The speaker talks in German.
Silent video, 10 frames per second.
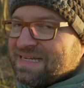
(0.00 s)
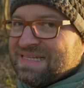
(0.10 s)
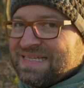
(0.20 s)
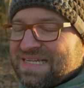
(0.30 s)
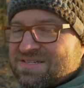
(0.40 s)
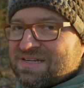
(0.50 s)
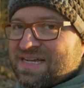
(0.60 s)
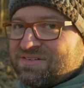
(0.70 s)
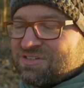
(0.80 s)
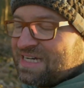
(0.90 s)
nicht ganz so
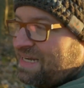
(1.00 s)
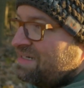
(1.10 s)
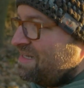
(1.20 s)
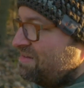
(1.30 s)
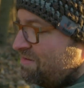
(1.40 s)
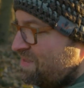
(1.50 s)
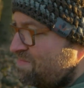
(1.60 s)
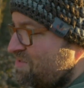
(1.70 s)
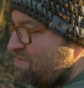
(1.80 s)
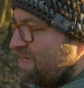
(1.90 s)
leicht von der Hand geht wie mit
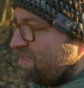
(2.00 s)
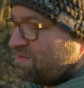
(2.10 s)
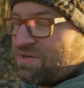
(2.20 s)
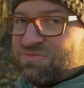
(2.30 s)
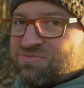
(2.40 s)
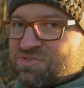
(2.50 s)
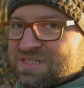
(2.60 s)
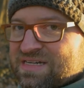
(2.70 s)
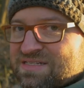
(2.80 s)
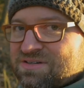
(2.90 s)
so einem leichten
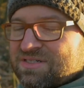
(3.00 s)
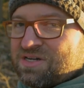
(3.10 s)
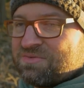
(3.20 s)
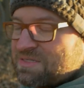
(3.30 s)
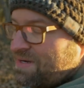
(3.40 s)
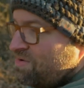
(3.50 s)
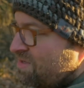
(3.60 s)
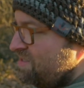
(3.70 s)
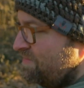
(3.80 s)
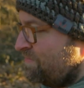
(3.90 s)
135er oder auch einem
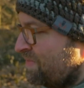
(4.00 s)
200er.